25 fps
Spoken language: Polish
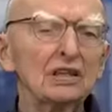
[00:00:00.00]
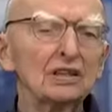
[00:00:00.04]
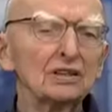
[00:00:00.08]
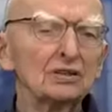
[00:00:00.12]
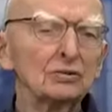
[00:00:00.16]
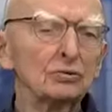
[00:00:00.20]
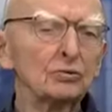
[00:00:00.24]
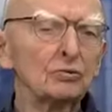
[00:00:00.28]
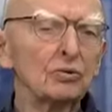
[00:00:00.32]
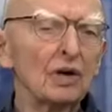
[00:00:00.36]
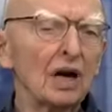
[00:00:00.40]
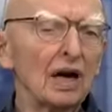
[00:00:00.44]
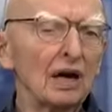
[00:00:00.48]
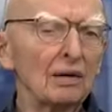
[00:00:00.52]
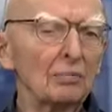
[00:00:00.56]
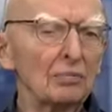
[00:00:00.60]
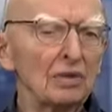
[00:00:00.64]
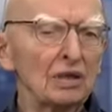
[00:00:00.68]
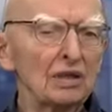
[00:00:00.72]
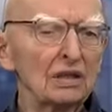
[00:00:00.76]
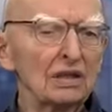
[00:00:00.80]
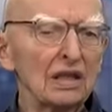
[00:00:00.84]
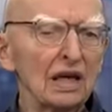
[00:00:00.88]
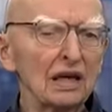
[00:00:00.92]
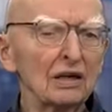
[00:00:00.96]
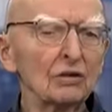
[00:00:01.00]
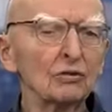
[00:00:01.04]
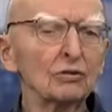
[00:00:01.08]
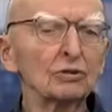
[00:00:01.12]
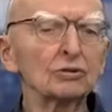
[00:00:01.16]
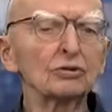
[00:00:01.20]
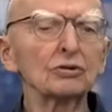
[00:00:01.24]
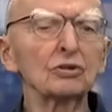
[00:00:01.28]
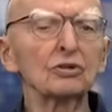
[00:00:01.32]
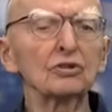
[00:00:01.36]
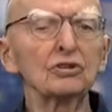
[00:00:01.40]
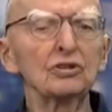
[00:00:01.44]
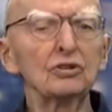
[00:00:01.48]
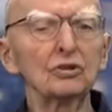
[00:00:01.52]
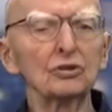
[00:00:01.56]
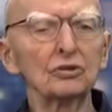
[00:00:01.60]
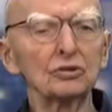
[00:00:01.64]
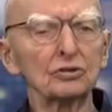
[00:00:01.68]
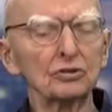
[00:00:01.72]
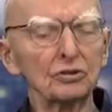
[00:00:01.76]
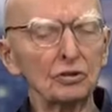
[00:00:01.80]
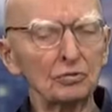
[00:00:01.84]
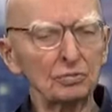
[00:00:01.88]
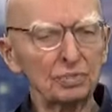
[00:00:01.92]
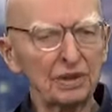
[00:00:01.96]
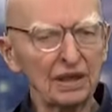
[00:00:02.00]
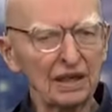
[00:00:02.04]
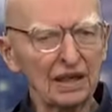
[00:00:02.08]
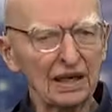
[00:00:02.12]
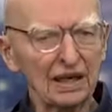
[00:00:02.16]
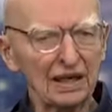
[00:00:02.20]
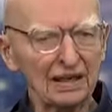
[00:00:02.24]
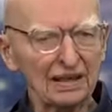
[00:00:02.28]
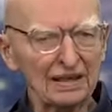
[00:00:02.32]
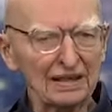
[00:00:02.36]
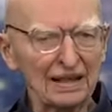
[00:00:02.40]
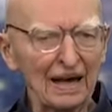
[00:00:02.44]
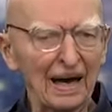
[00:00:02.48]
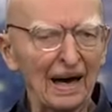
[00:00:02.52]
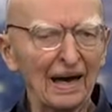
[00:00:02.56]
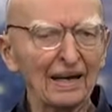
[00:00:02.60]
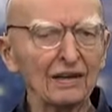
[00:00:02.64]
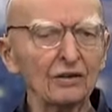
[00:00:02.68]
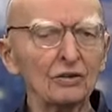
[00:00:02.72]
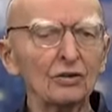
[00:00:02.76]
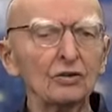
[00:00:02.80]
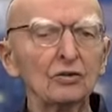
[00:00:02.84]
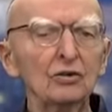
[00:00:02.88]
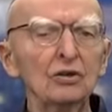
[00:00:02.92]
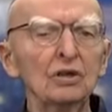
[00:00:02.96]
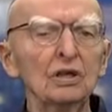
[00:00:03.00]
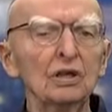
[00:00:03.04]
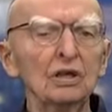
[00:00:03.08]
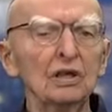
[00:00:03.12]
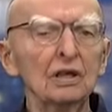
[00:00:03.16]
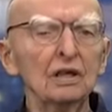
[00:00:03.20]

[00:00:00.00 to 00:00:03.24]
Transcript: i nie słuchamy tego, co oni o sobie gadają,